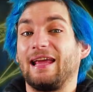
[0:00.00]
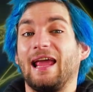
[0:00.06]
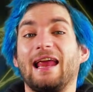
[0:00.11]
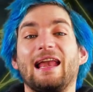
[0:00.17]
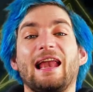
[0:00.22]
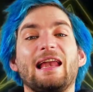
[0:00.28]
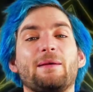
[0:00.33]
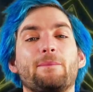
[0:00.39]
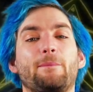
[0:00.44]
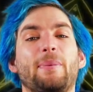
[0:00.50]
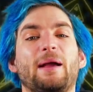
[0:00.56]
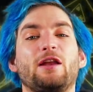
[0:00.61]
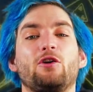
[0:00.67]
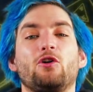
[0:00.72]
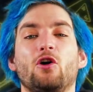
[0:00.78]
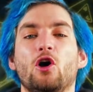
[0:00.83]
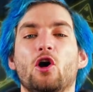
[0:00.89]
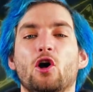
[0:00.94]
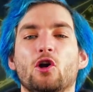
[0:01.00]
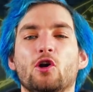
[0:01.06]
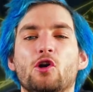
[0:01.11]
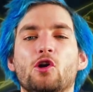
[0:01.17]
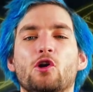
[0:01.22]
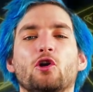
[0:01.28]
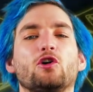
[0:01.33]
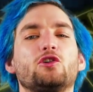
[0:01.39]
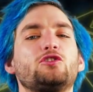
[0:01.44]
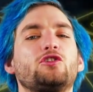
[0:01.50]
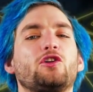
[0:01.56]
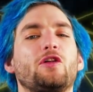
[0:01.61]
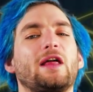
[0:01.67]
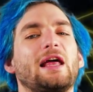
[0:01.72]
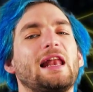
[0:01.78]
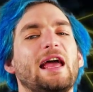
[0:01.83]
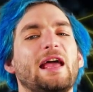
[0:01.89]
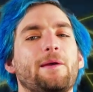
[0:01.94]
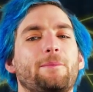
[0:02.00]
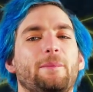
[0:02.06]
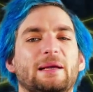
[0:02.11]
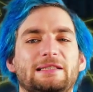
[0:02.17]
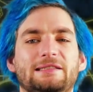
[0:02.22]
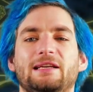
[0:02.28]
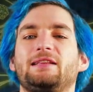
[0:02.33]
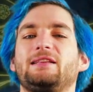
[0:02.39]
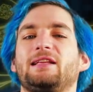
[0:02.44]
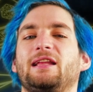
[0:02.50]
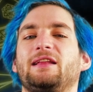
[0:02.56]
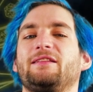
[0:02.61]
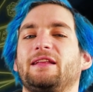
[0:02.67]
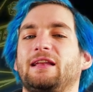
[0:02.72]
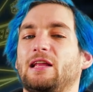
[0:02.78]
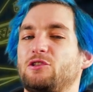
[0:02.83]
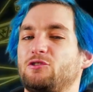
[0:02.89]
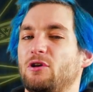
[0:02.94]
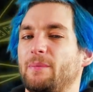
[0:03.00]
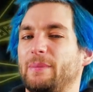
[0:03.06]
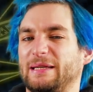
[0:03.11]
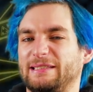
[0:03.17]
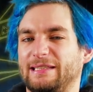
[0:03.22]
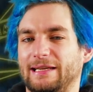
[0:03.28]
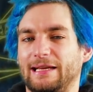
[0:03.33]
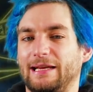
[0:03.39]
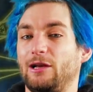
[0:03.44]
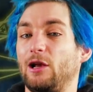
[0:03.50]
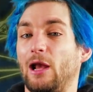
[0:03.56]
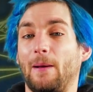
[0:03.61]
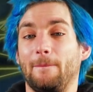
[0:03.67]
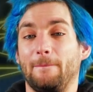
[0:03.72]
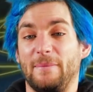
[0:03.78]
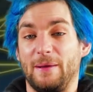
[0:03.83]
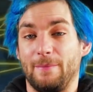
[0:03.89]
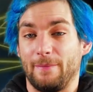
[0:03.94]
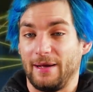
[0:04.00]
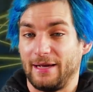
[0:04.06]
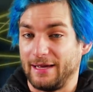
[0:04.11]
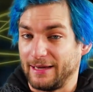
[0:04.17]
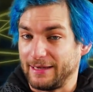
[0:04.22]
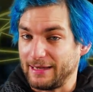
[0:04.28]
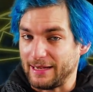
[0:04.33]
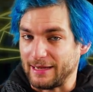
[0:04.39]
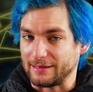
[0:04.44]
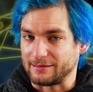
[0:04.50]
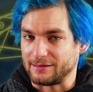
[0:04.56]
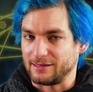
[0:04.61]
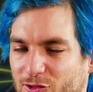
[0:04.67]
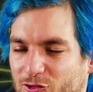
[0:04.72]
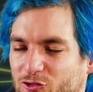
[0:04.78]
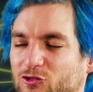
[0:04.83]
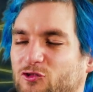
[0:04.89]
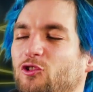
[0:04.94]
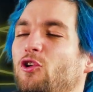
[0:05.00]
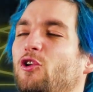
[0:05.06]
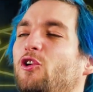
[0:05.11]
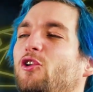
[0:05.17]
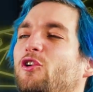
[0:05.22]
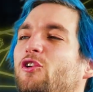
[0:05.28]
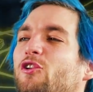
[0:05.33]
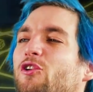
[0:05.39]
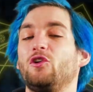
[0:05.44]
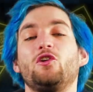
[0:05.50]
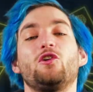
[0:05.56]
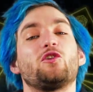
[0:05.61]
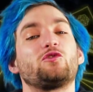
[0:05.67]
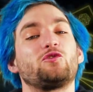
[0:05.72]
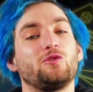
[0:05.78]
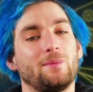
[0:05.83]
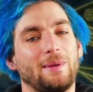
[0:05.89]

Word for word: que en el imperio no todas las especies tienen derecho a perseguir las mismas carreras, solo los